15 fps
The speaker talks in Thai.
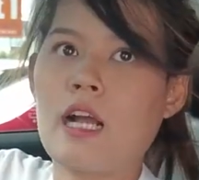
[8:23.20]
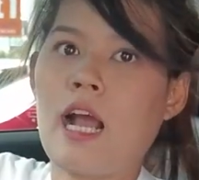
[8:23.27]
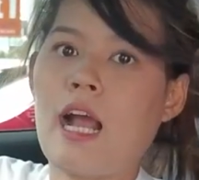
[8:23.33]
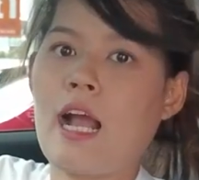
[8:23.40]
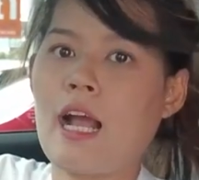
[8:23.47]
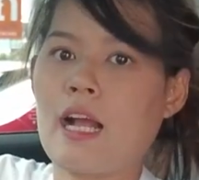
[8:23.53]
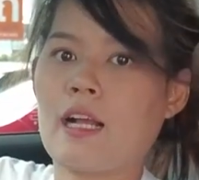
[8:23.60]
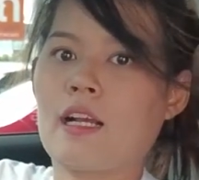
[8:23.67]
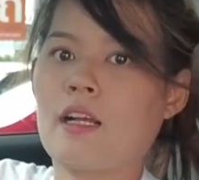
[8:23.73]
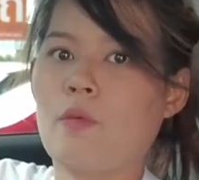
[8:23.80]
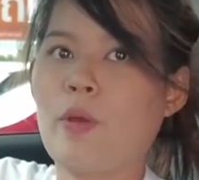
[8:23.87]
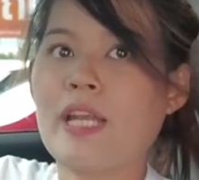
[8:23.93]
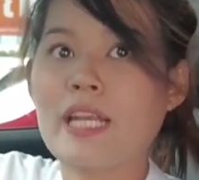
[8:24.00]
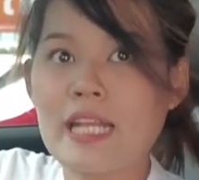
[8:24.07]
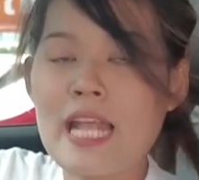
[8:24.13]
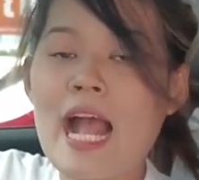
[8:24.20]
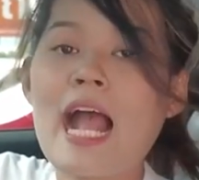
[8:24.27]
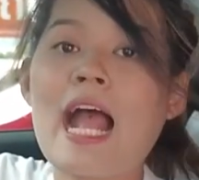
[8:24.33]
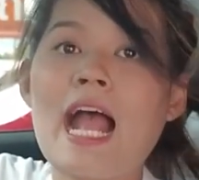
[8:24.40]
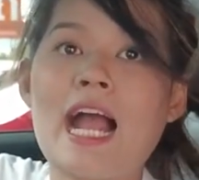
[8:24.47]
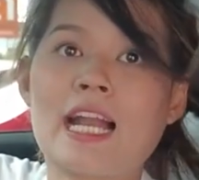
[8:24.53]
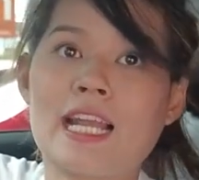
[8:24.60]
อเว้นระยะ
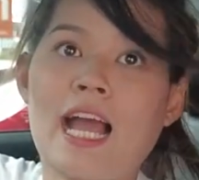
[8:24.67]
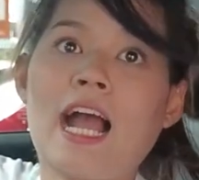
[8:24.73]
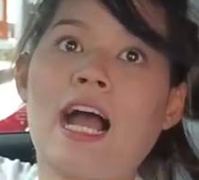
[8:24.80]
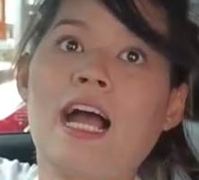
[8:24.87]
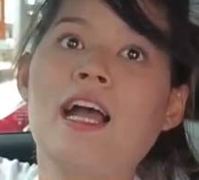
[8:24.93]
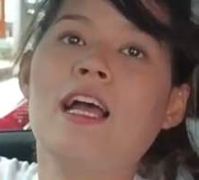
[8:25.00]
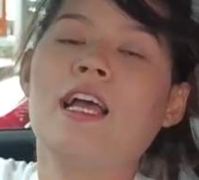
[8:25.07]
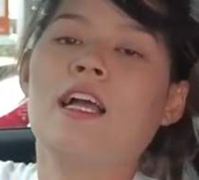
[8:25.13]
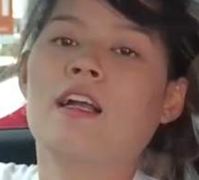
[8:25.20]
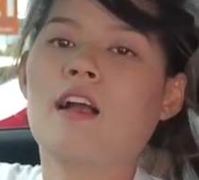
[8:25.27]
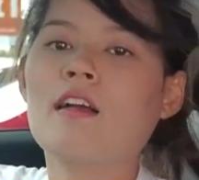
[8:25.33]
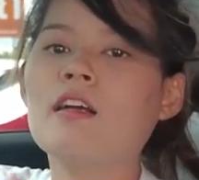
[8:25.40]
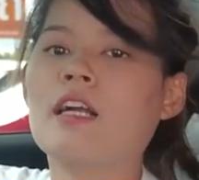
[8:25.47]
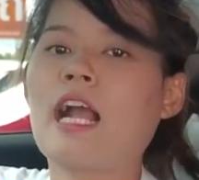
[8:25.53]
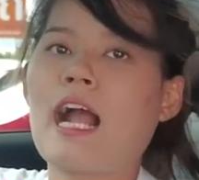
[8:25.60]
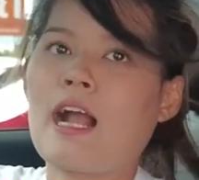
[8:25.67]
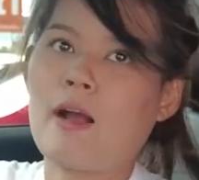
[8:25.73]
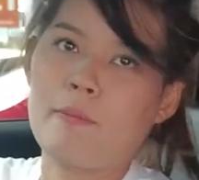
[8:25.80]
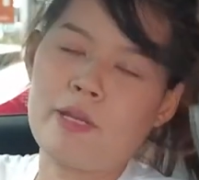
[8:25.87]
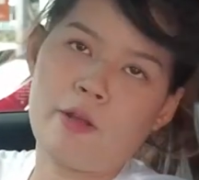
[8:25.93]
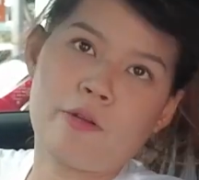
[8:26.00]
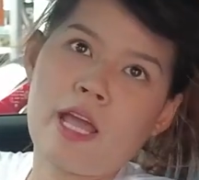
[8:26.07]
ห่างนะคะ ก็คือกะค
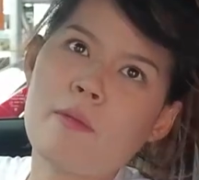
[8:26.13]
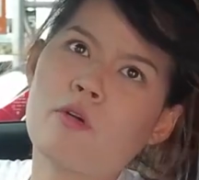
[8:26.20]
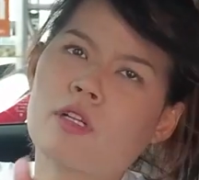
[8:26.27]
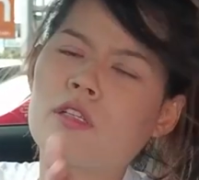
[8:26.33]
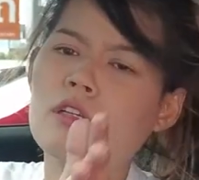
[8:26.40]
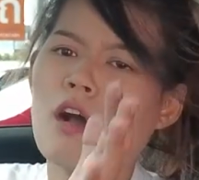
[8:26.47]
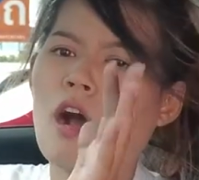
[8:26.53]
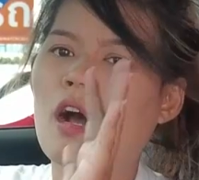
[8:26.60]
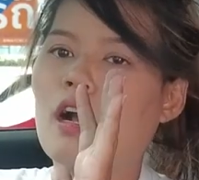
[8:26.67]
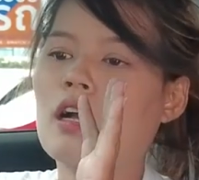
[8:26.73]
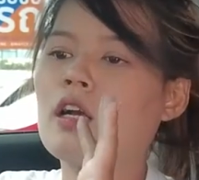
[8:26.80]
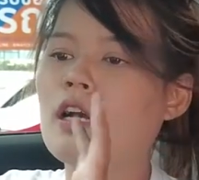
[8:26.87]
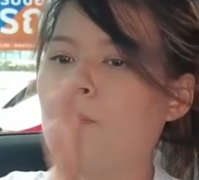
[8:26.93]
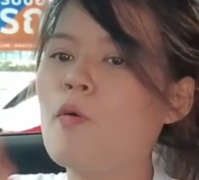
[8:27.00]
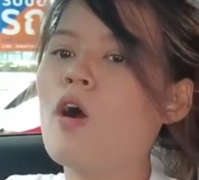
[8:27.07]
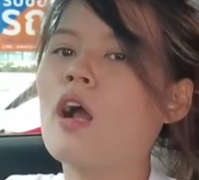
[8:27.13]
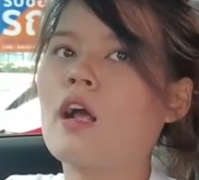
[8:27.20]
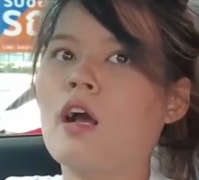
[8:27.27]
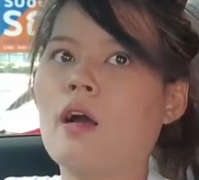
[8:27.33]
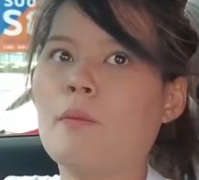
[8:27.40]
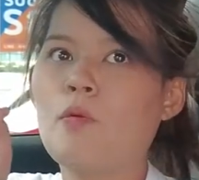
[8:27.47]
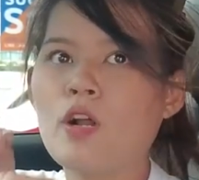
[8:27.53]
วามเร็วได้หมด คือ คือพวก
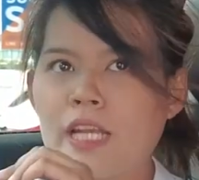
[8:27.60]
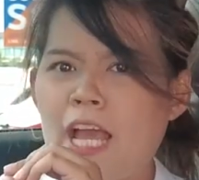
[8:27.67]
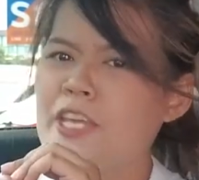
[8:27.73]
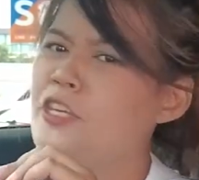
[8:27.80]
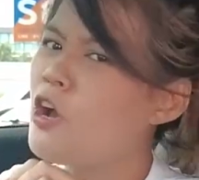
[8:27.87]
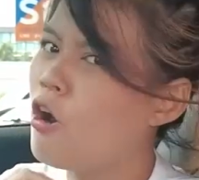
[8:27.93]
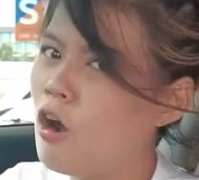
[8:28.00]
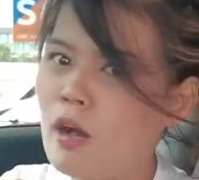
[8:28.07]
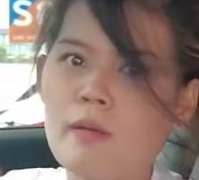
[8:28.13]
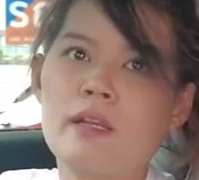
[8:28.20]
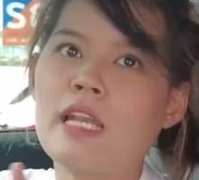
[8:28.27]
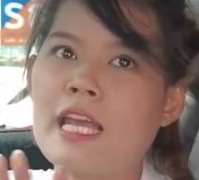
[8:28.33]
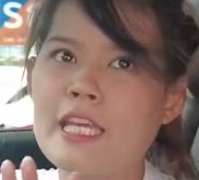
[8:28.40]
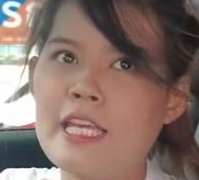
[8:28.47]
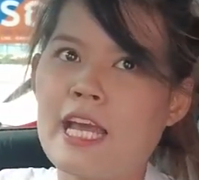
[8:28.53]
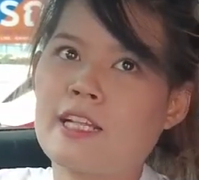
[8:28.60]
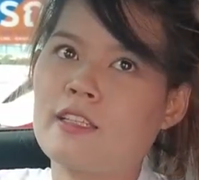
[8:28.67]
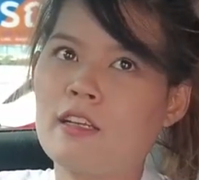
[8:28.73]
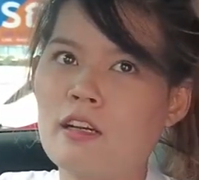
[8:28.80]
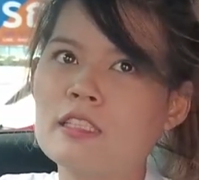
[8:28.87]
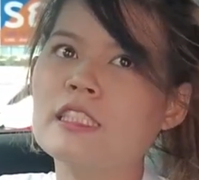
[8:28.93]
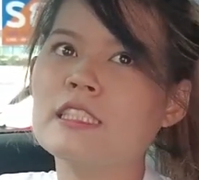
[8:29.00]
พวกเนี้ยเยอะละเอียด
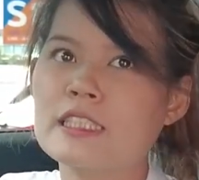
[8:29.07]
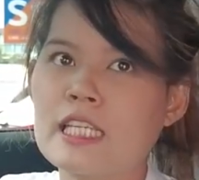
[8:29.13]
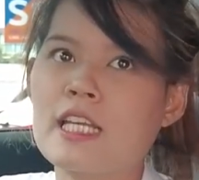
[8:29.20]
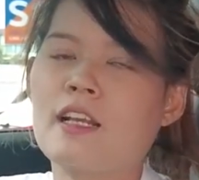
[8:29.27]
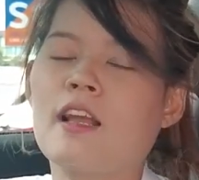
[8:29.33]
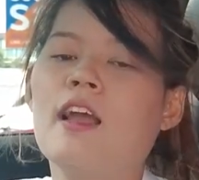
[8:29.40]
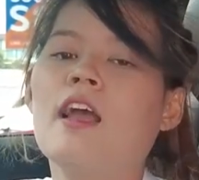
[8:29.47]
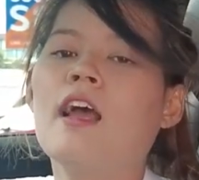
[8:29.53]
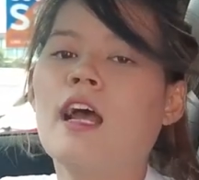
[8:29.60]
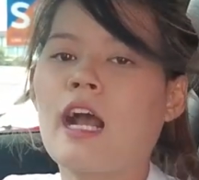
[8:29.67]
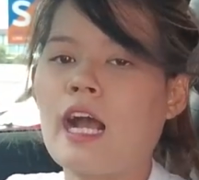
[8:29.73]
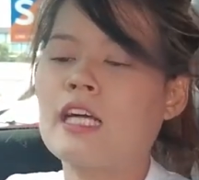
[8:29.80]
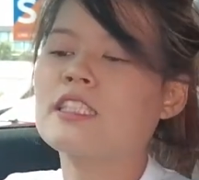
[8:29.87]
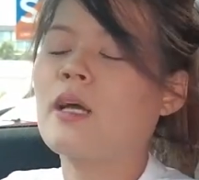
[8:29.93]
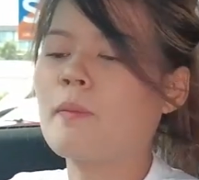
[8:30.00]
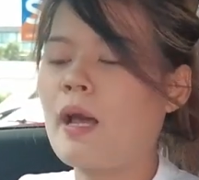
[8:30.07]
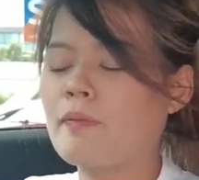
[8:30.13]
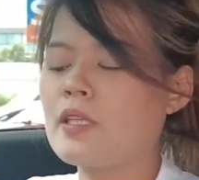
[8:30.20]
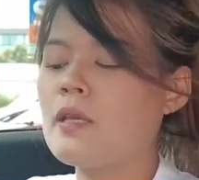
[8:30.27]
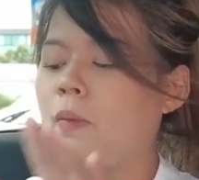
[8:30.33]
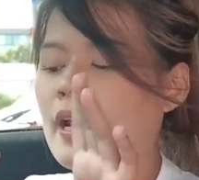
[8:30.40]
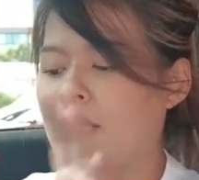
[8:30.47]
เยอะจริง ๆนะคะสำหรับ
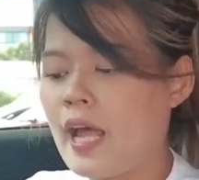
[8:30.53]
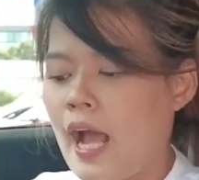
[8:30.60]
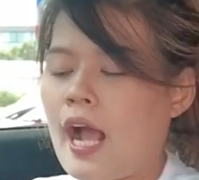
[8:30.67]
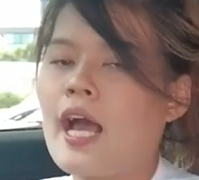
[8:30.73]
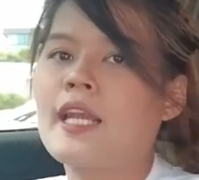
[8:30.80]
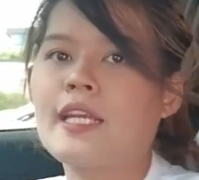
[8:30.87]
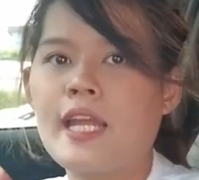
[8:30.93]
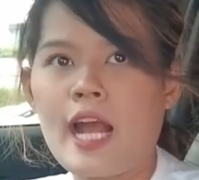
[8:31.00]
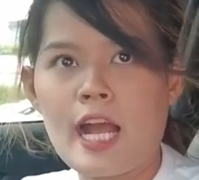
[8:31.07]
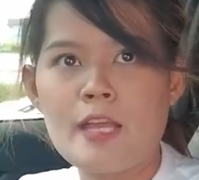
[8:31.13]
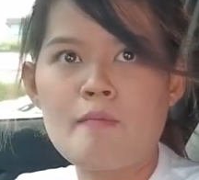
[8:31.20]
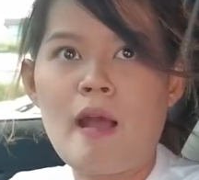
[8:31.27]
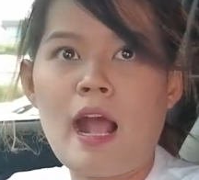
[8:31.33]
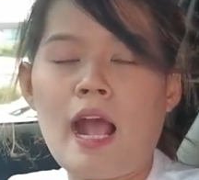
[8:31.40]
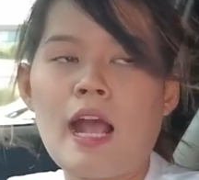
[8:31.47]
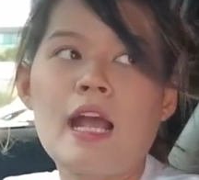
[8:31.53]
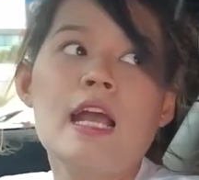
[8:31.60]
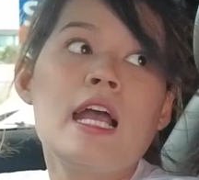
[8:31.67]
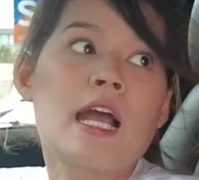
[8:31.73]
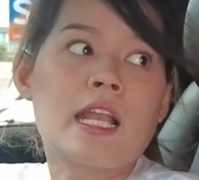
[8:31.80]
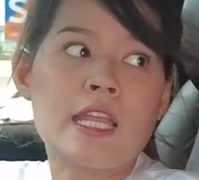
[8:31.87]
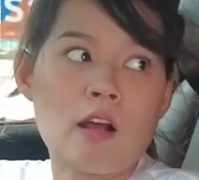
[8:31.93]
ที่มาด้าคันนี้ให้มา
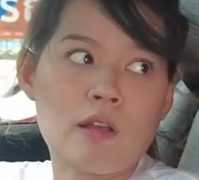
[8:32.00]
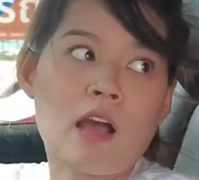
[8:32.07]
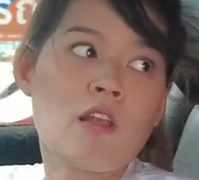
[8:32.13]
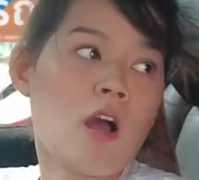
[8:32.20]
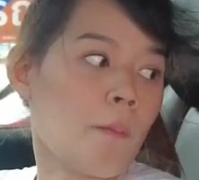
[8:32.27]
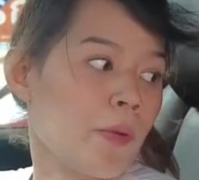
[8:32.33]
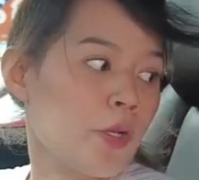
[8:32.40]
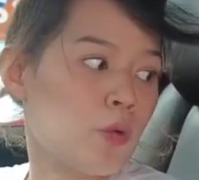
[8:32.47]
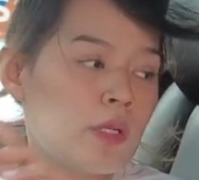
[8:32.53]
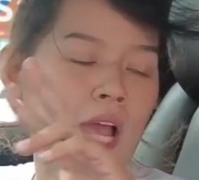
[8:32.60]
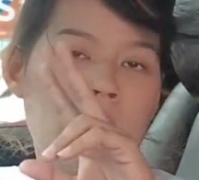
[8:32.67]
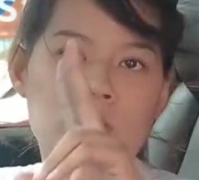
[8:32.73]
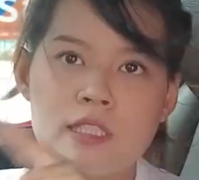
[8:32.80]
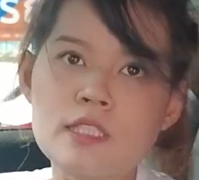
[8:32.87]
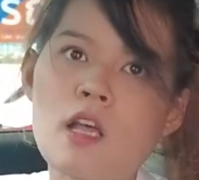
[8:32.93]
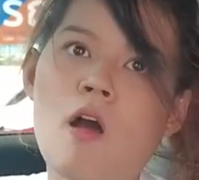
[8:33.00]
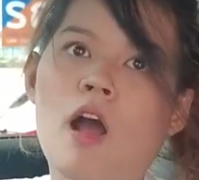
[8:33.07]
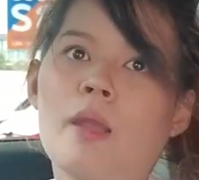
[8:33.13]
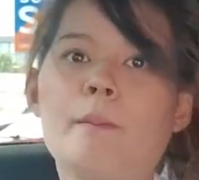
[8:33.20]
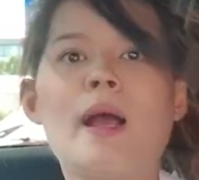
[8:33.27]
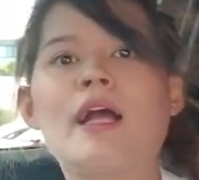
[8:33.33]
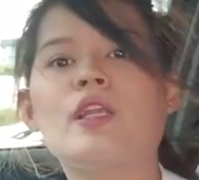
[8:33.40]
เดี๋ยวเราลองไปดูแถวที่
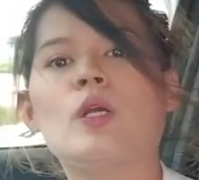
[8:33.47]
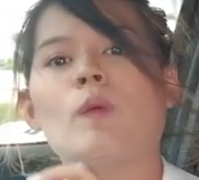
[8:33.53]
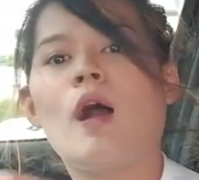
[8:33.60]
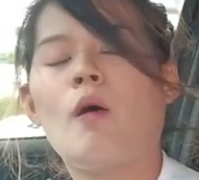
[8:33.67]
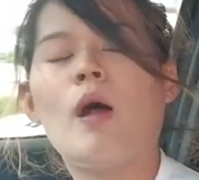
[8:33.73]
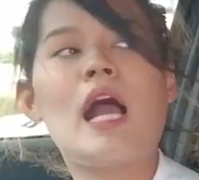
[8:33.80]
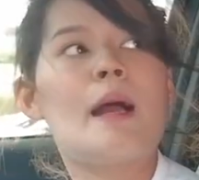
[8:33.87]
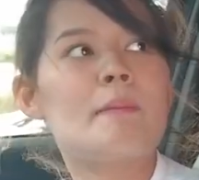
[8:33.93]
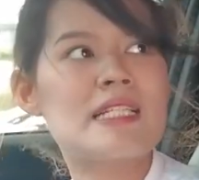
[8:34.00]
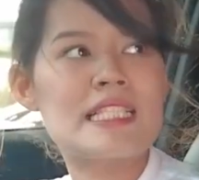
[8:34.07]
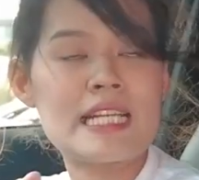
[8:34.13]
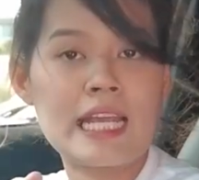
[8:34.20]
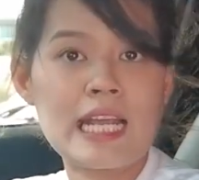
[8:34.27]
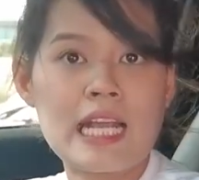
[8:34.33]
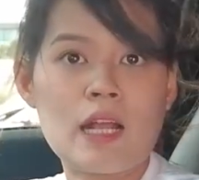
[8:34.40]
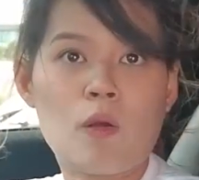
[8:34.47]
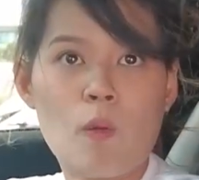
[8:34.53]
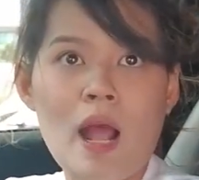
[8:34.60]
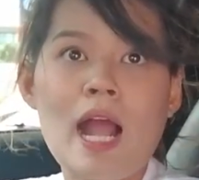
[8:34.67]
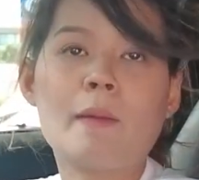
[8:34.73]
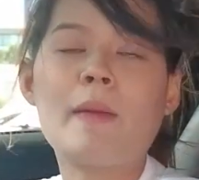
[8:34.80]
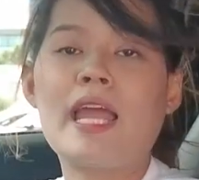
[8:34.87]
2กันบ้างดีกว่าว่ามันจะก
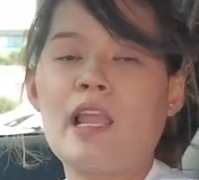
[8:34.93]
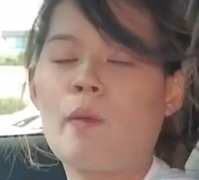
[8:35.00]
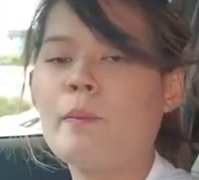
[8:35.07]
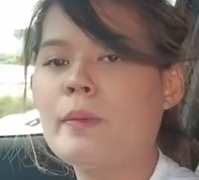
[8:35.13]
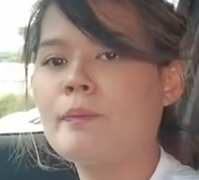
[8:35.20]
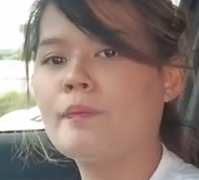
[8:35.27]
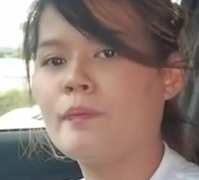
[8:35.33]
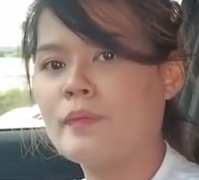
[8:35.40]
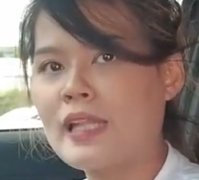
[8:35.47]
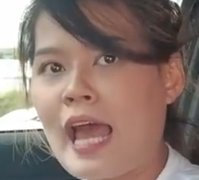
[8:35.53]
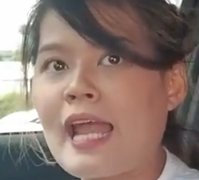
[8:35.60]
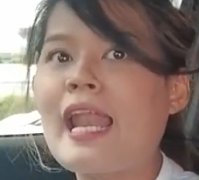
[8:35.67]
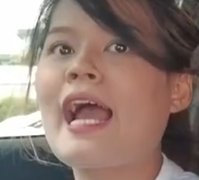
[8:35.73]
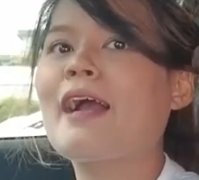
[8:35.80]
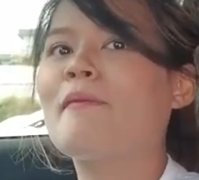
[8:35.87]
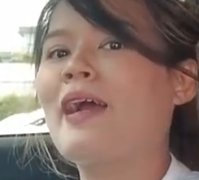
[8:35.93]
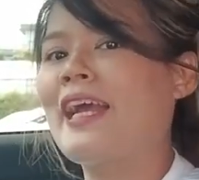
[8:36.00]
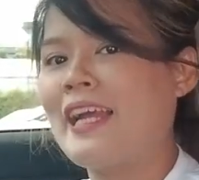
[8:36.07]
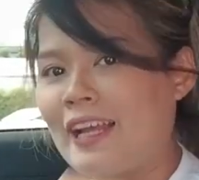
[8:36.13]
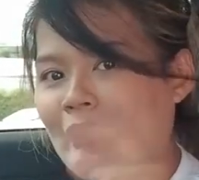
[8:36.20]
ว้างไหมแล้วน่านั่งไหม